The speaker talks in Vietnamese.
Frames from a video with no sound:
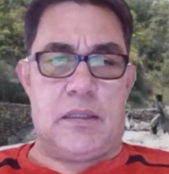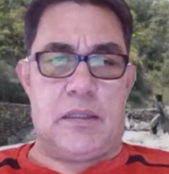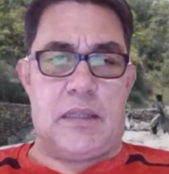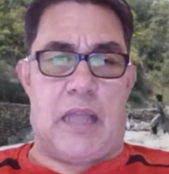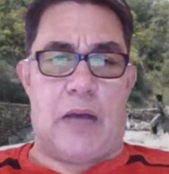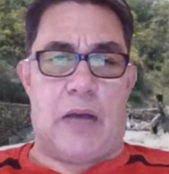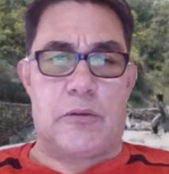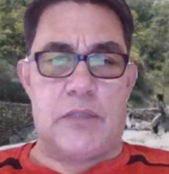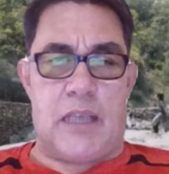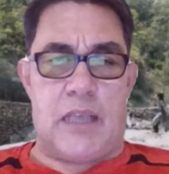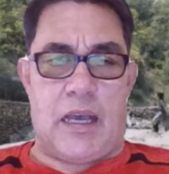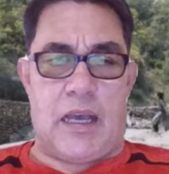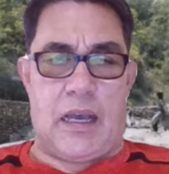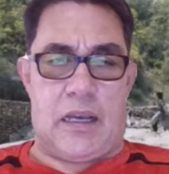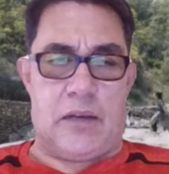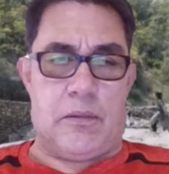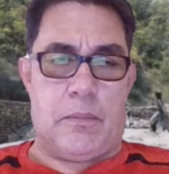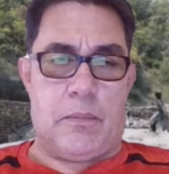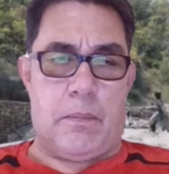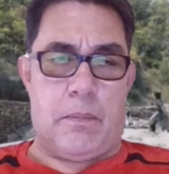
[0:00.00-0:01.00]
Lão
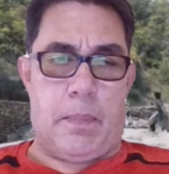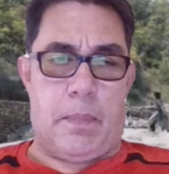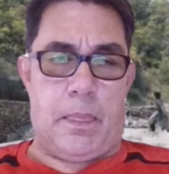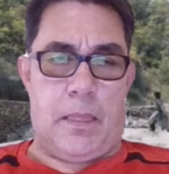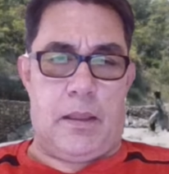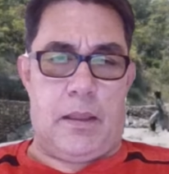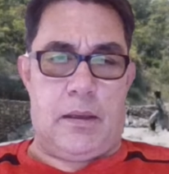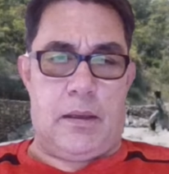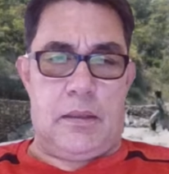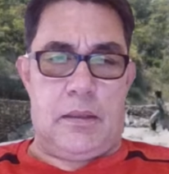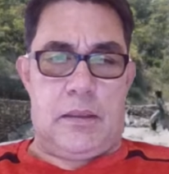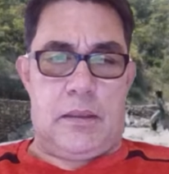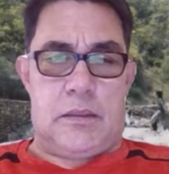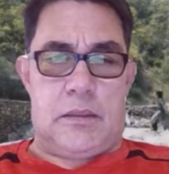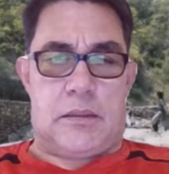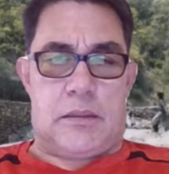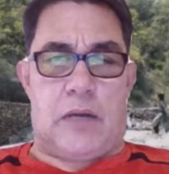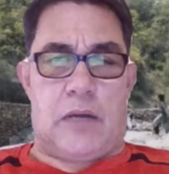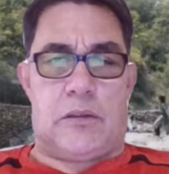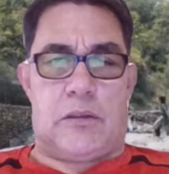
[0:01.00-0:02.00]
gia,
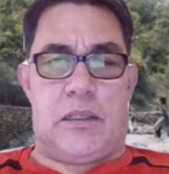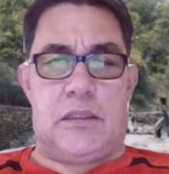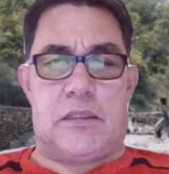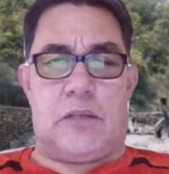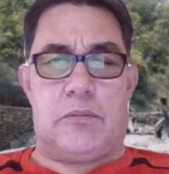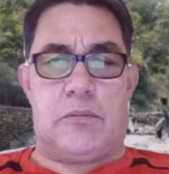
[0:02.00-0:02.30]
Tào Điển